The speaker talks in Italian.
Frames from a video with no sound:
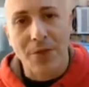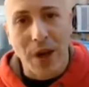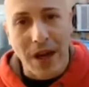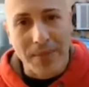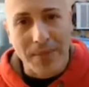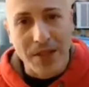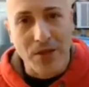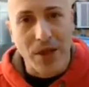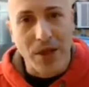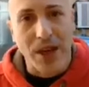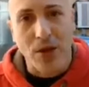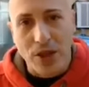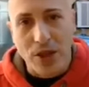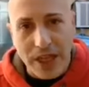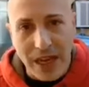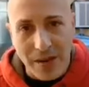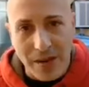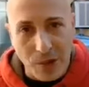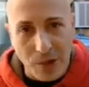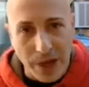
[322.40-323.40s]
Salvo ha capito che
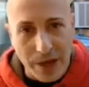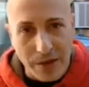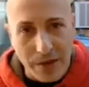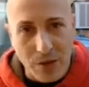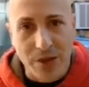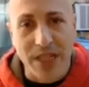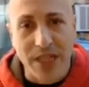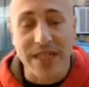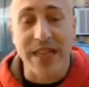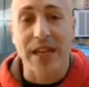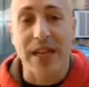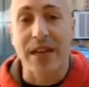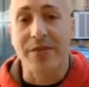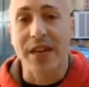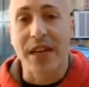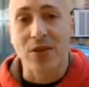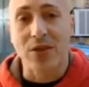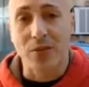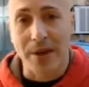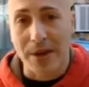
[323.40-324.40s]
cos'è l'amore. Lui si è
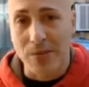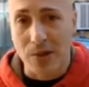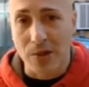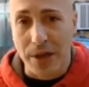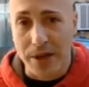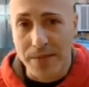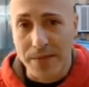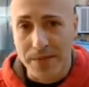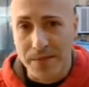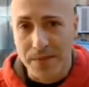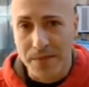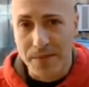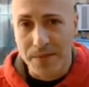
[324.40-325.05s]
sacrificato per amore.